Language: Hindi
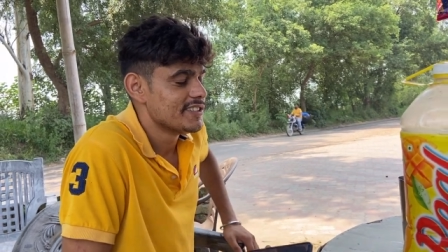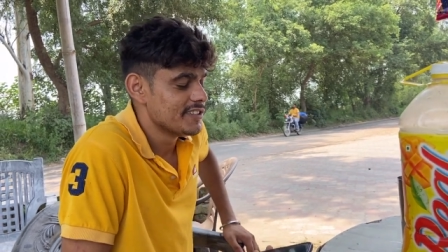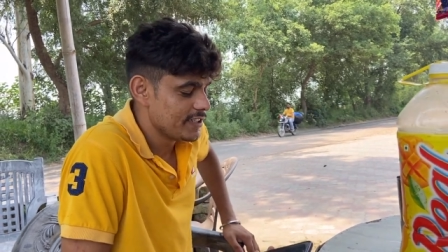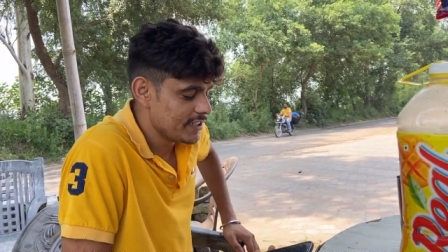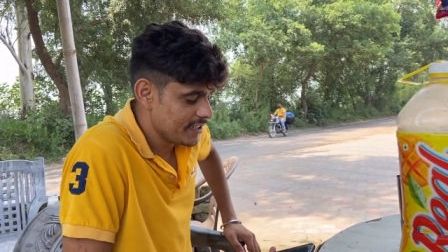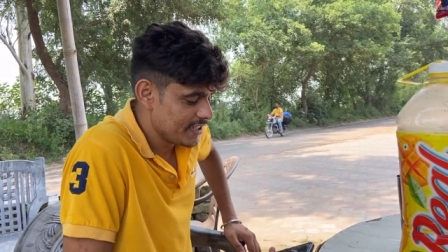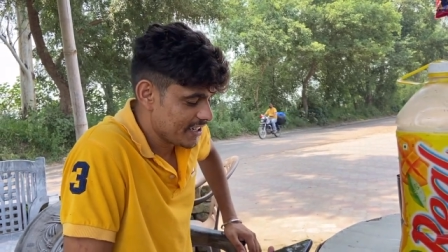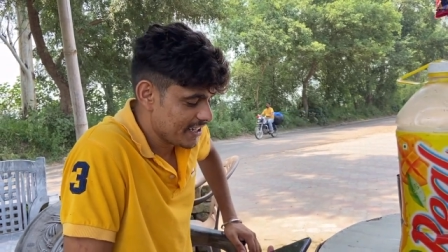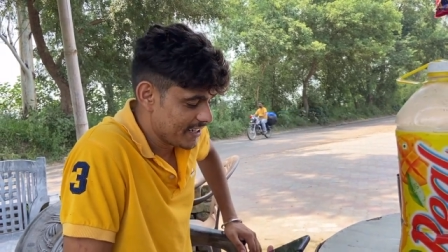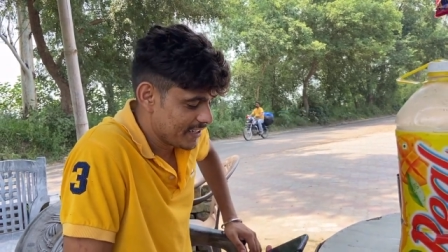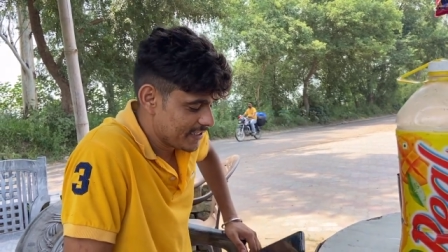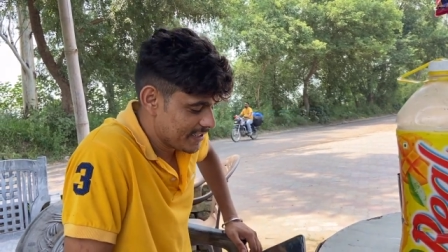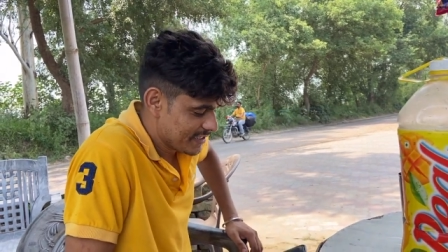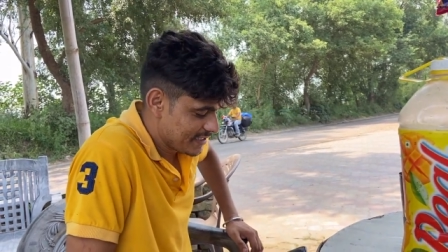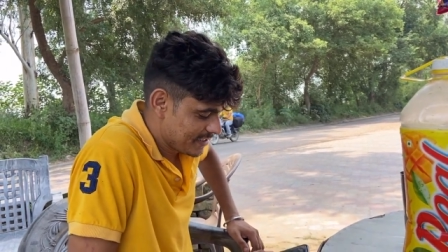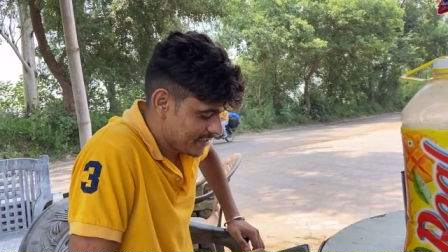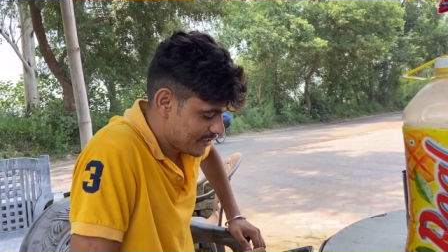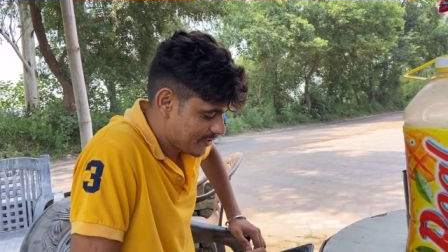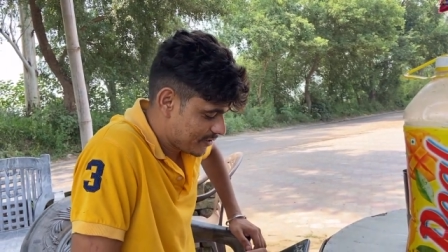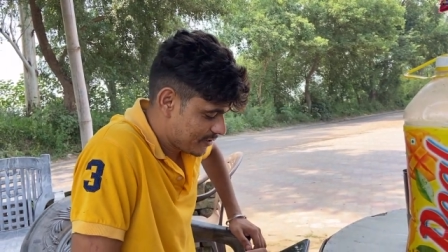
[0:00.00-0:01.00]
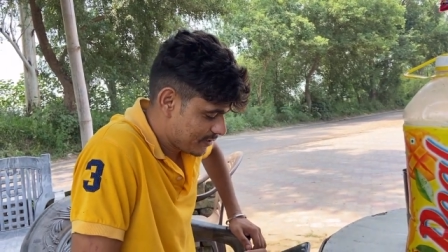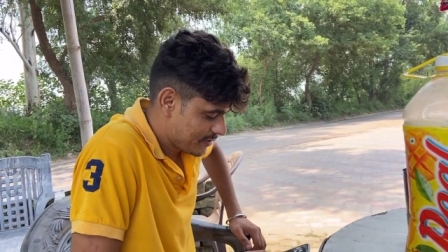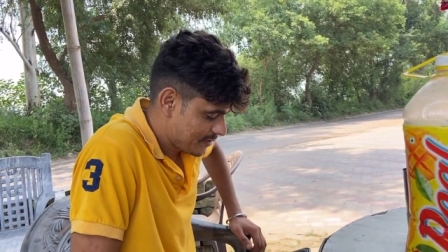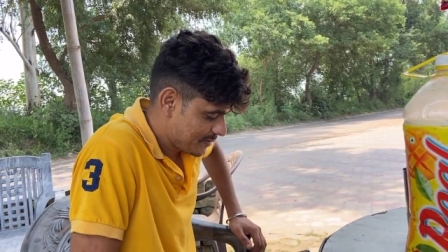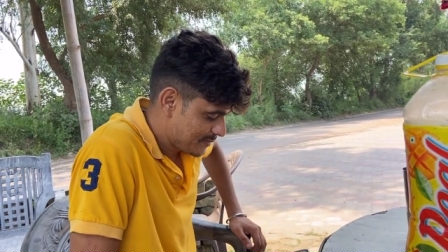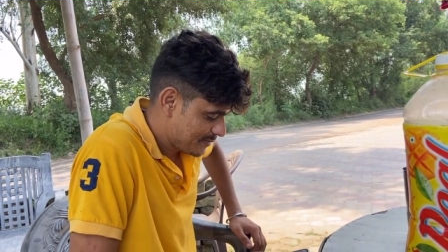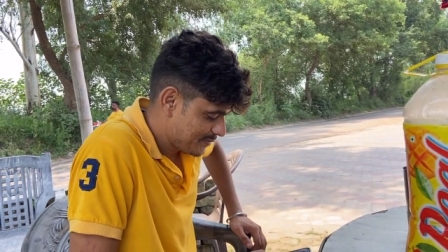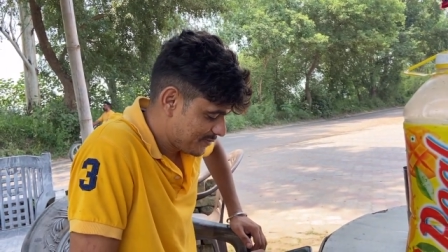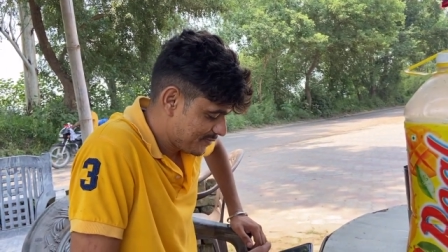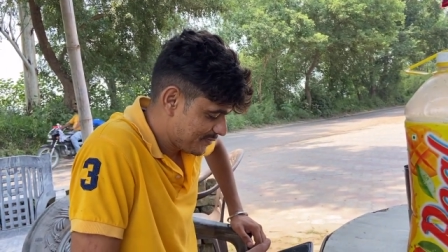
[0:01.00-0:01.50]
दही आएगी
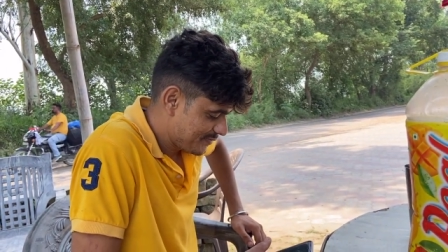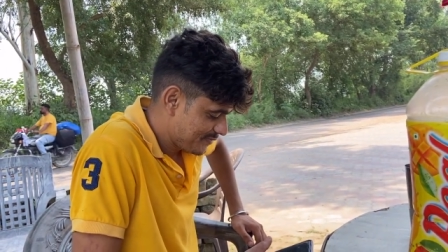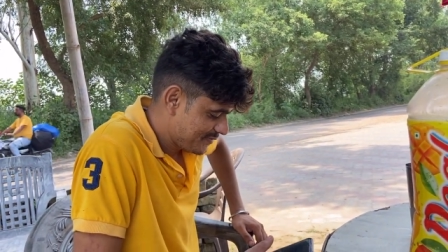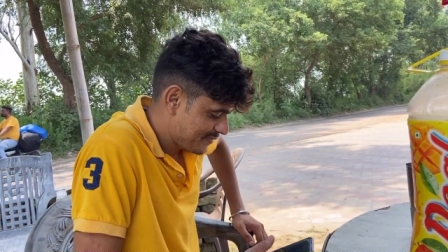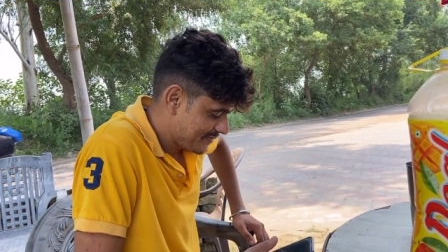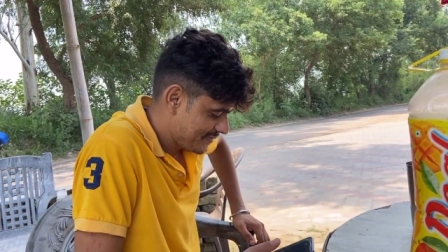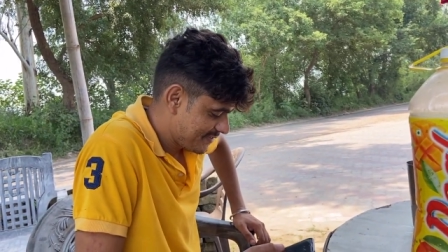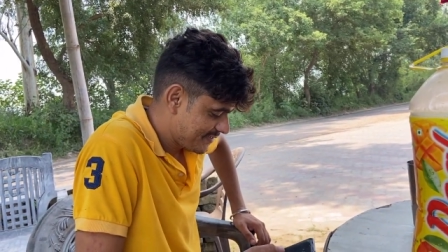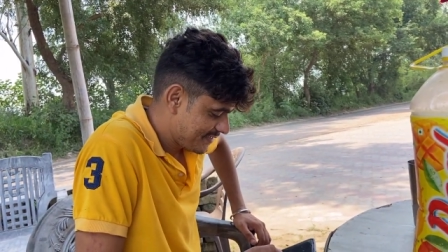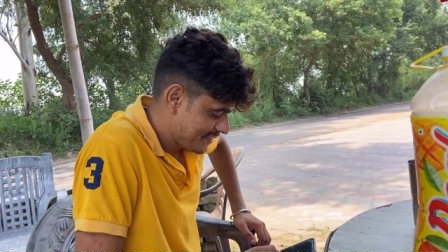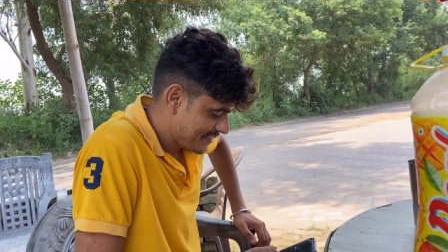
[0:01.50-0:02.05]
दही आएगी